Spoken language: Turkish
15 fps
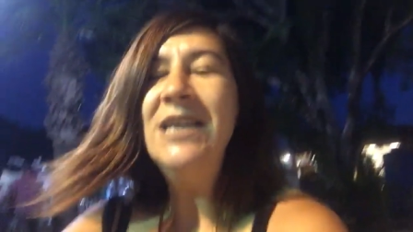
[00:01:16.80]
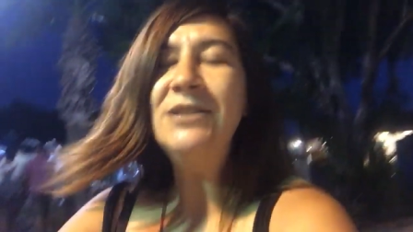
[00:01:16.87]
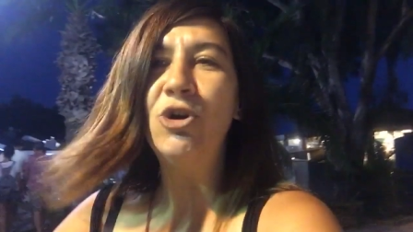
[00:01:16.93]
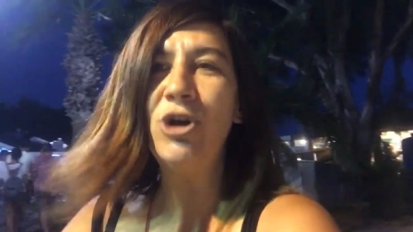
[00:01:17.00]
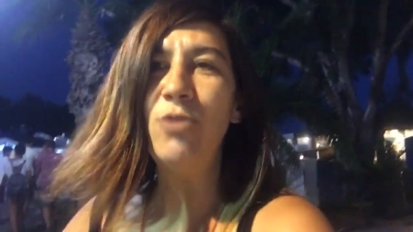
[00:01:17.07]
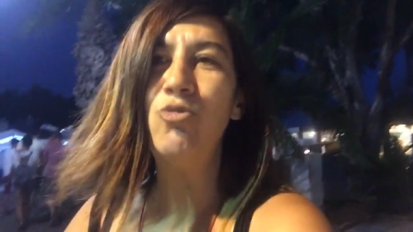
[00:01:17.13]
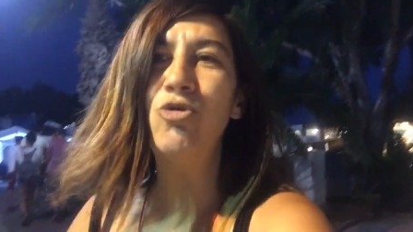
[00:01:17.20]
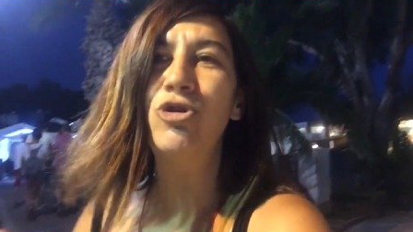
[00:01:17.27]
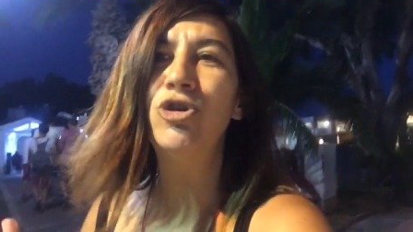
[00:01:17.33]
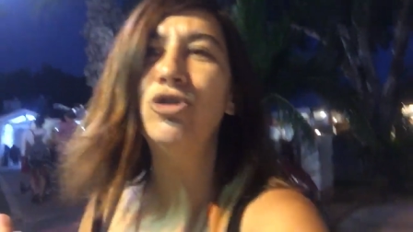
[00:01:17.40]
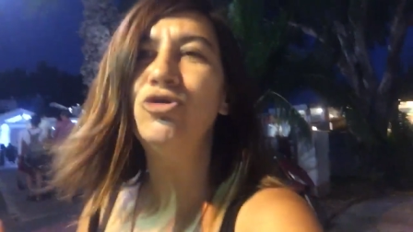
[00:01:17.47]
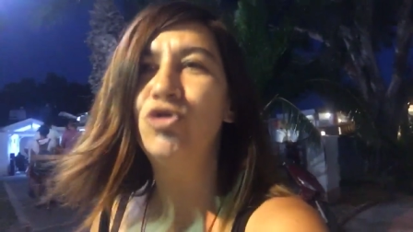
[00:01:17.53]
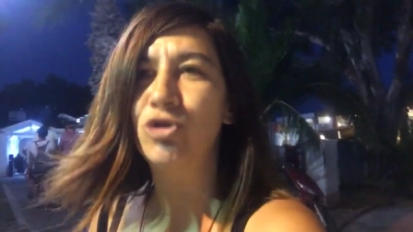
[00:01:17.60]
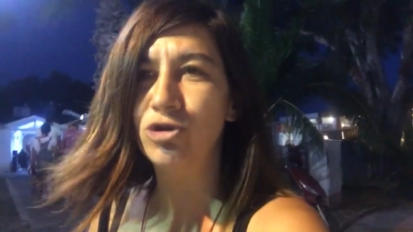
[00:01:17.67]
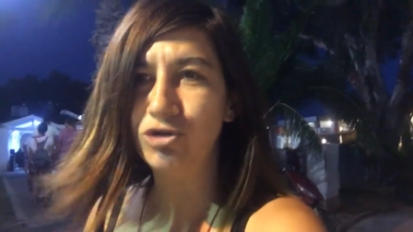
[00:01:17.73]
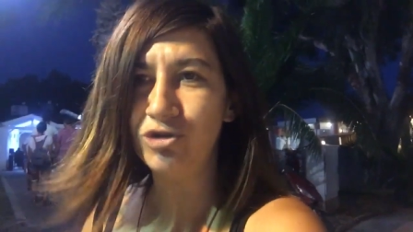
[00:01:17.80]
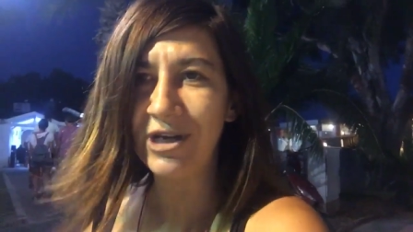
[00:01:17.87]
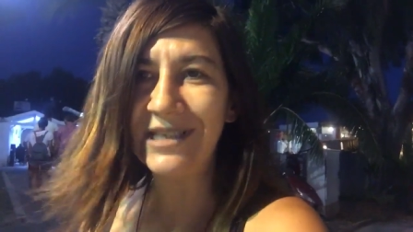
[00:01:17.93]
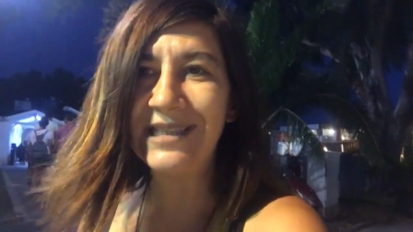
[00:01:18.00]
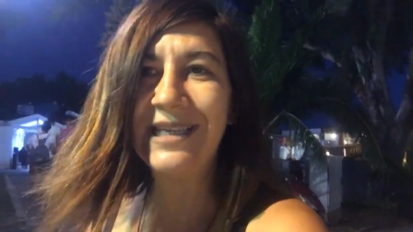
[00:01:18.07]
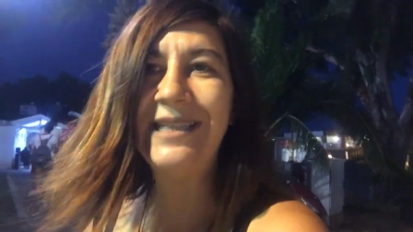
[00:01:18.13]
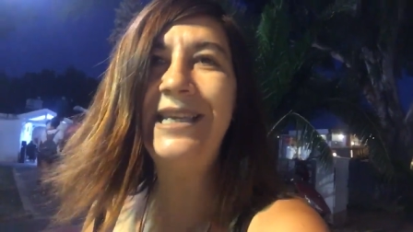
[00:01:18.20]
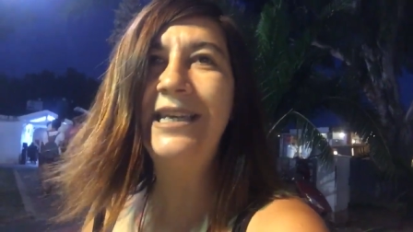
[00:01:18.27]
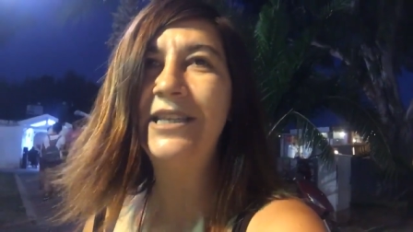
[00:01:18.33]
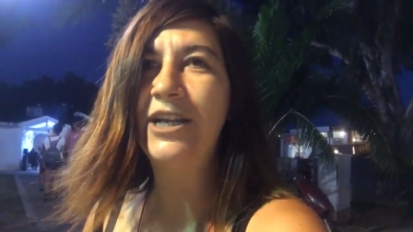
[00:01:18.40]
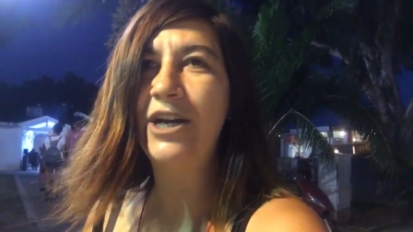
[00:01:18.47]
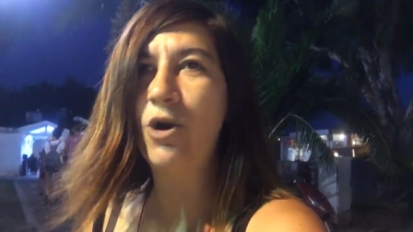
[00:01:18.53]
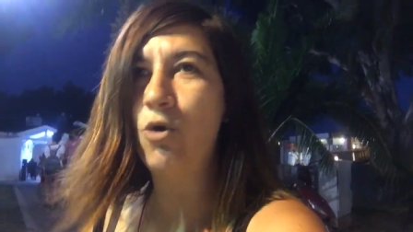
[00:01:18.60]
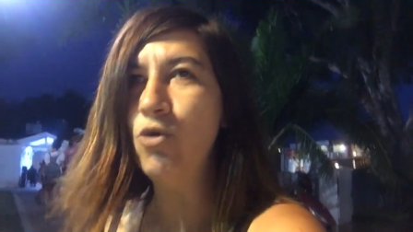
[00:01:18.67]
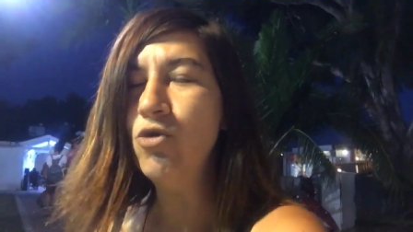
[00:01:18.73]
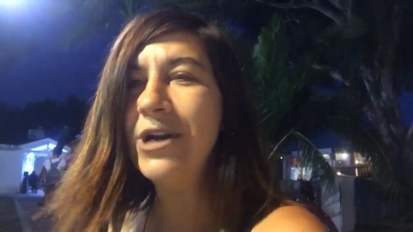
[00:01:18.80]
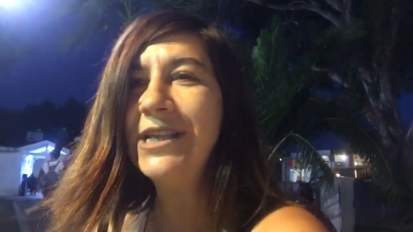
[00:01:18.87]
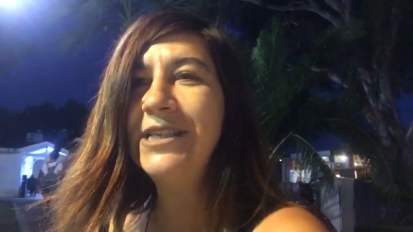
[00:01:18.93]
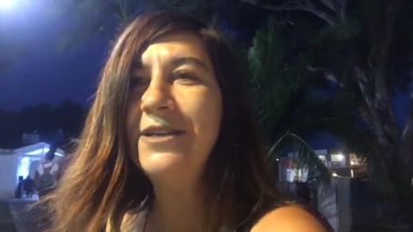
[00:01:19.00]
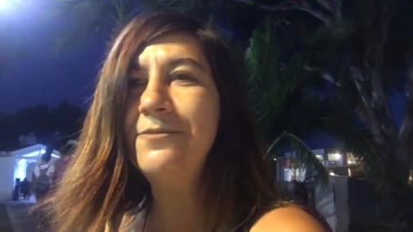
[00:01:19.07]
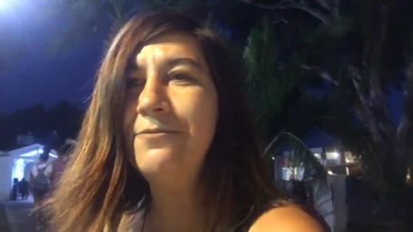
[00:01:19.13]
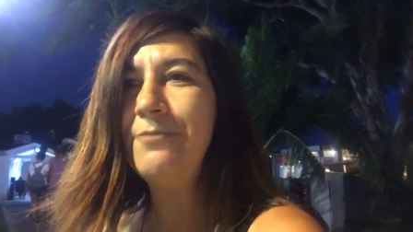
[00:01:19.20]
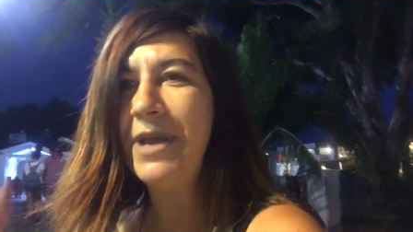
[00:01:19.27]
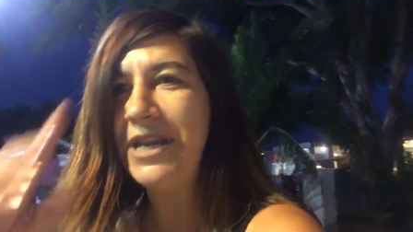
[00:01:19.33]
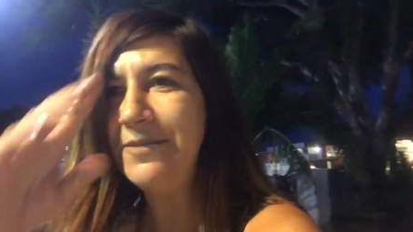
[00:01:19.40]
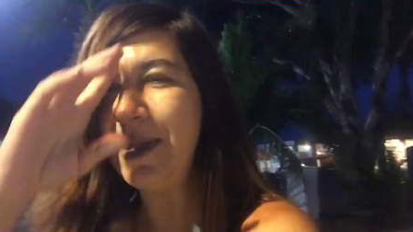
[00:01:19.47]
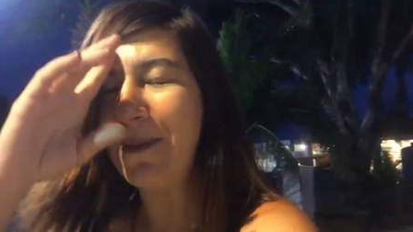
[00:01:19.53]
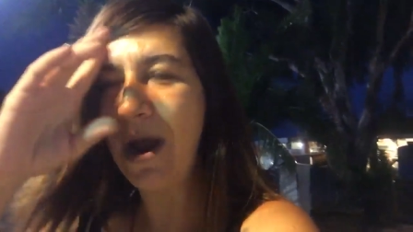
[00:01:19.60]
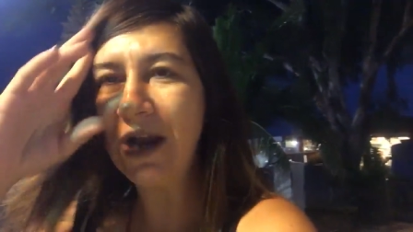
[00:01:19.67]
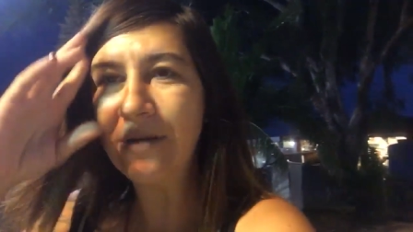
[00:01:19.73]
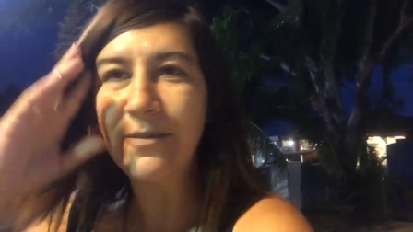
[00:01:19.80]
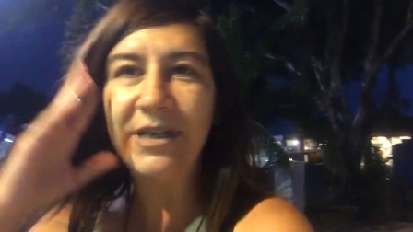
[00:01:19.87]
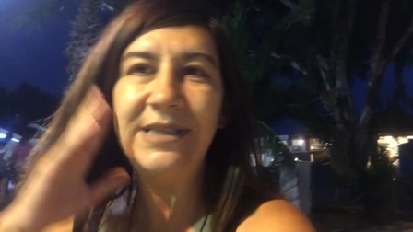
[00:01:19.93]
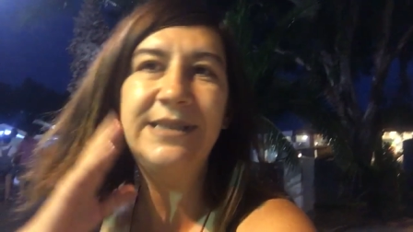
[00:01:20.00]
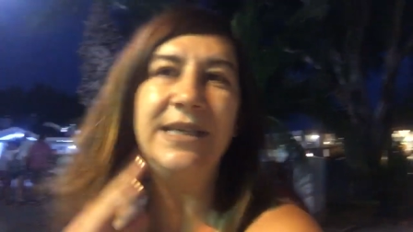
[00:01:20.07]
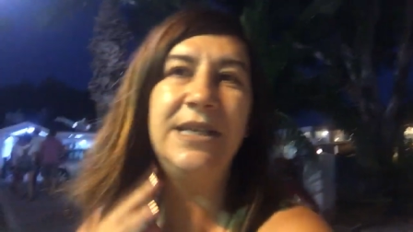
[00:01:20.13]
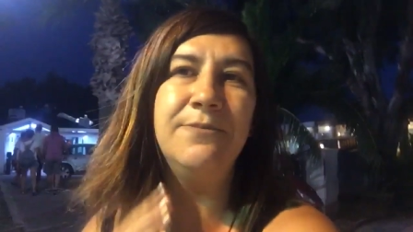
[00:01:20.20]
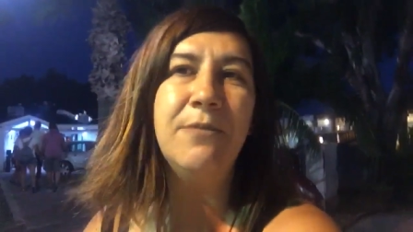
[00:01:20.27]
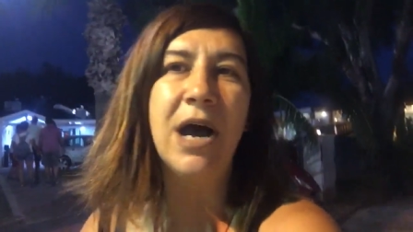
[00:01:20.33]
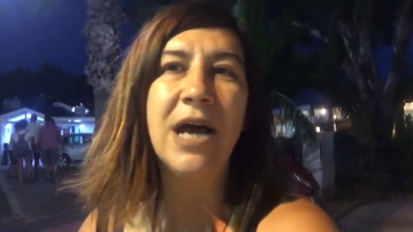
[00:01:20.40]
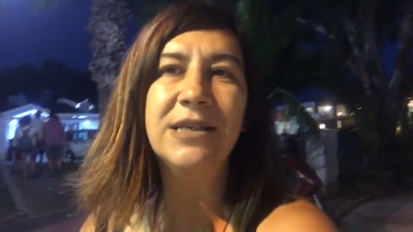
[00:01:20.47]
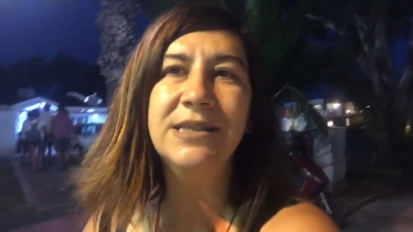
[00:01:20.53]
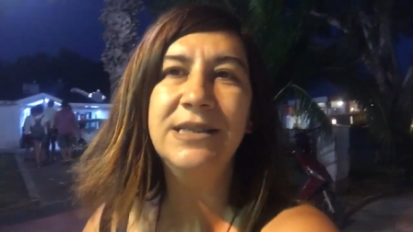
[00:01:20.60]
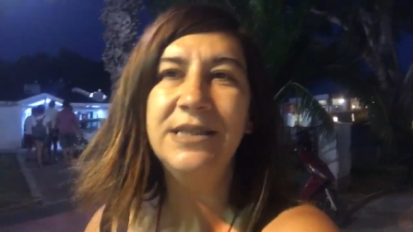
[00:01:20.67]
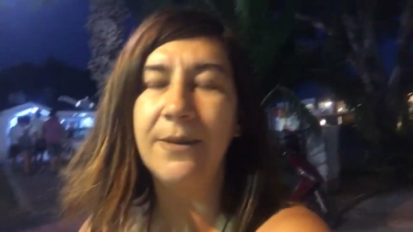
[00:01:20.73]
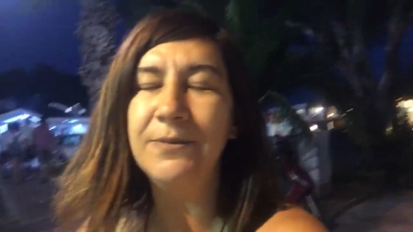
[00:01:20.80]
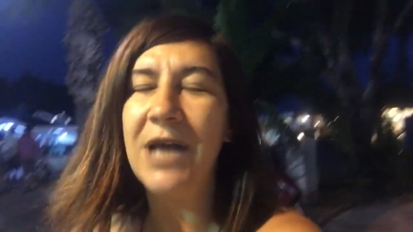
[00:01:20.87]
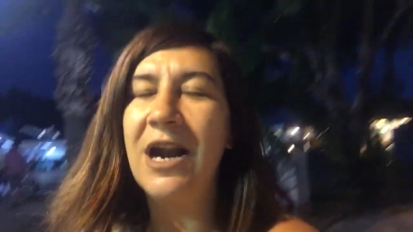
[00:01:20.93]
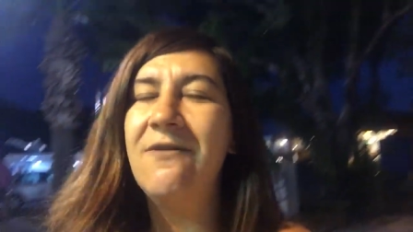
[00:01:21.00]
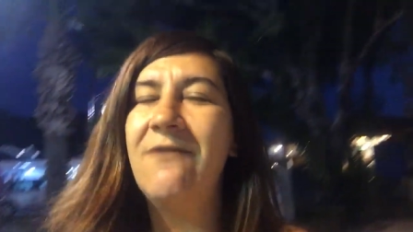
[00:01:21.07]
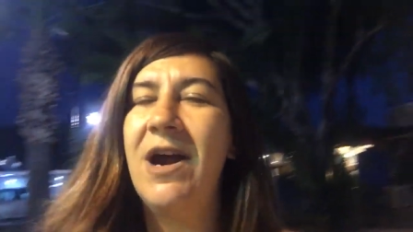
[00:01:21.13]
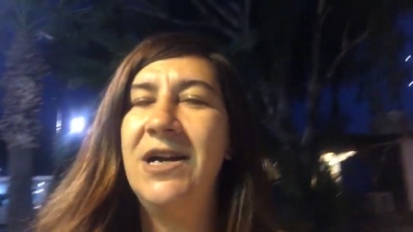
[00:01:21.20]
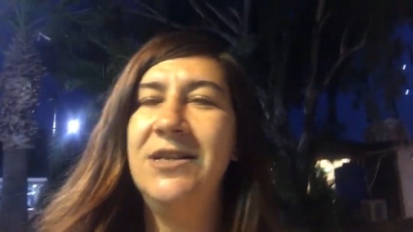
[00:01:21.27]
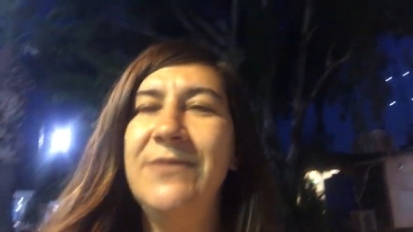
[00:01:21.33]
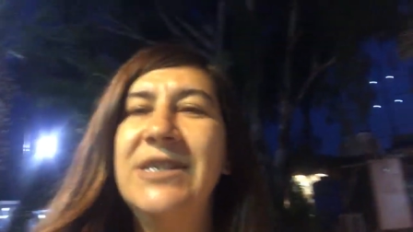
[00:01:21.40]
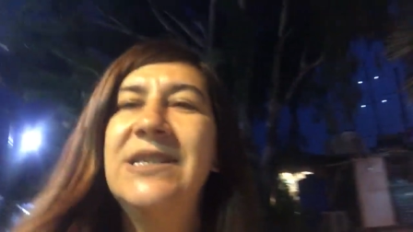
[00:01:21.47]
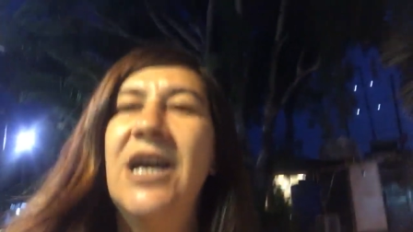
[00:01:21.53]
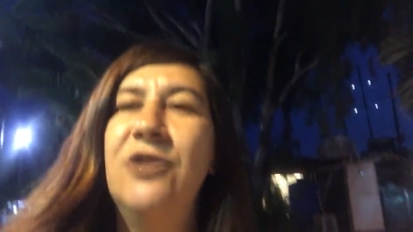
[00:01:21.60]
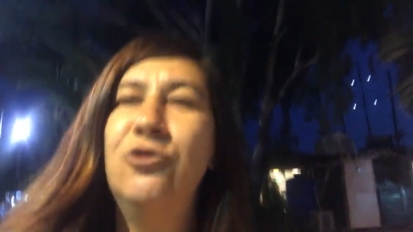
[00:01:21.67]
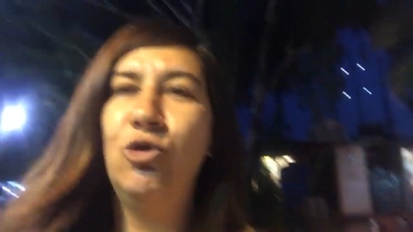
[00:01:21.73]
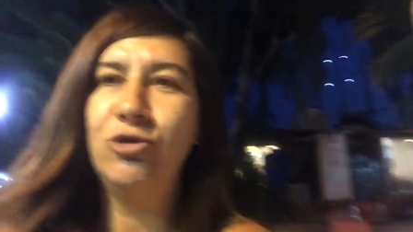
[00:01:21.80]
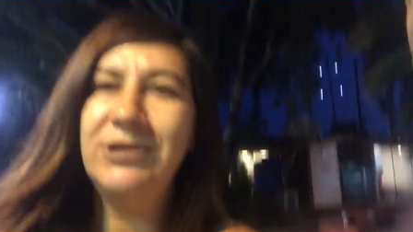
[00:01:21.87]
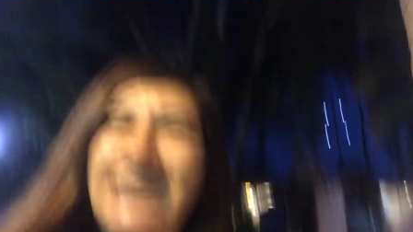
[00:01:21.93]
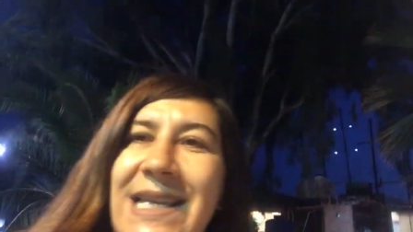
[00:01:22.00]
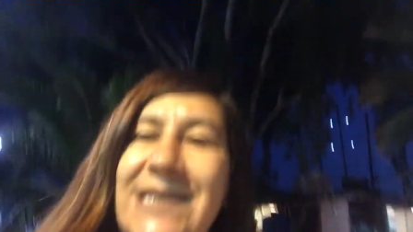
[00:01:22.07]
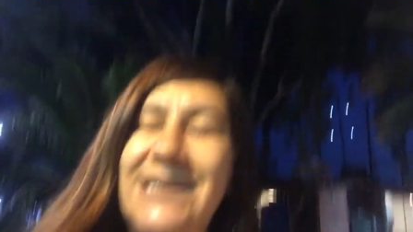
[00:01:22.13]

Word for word: Sonra bugün Turgutreis'teki Diyanar'a uğradım. Benim de bakmak istediğim bazı kitaplar vardı. Mesela Doris